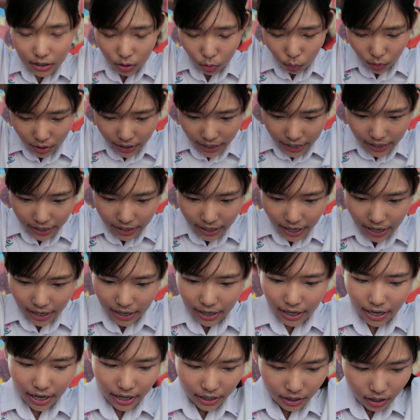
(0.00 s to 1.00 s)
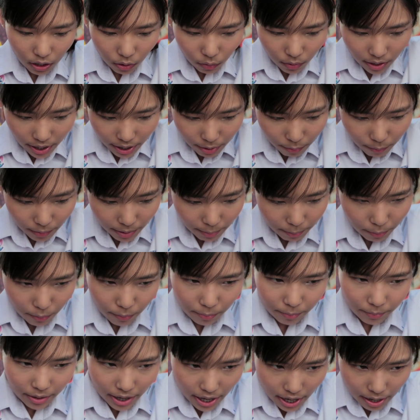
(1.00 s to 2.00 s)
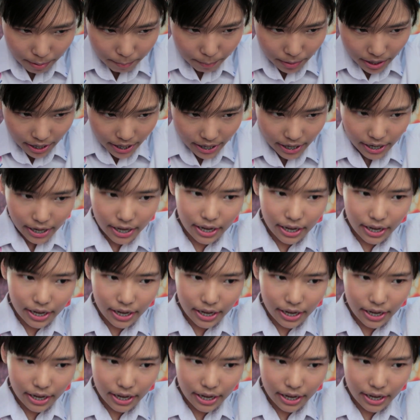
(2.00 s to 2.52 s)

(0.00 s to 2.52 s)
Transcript: โรงเรียนนั้นๆเขาให้ไว้ผมหน้าไหม